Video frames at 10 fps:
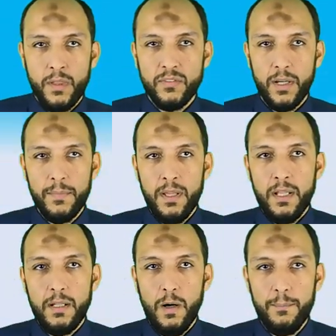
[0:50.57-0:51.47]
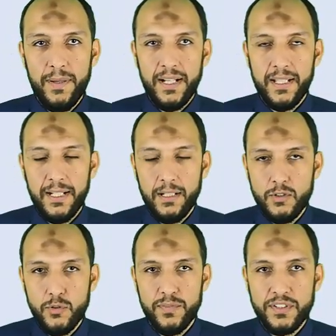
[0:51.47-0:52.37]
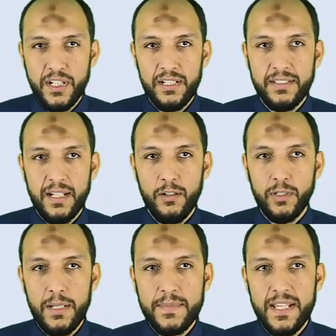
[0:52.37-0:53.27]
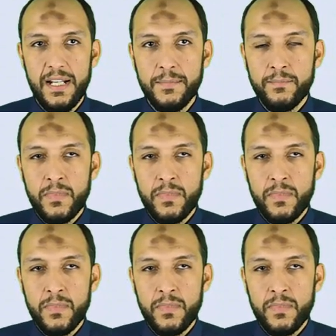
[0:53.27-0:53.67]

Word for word: طيب لو حبينا كده نشوف الشكل الثاني ناخد عليه مثال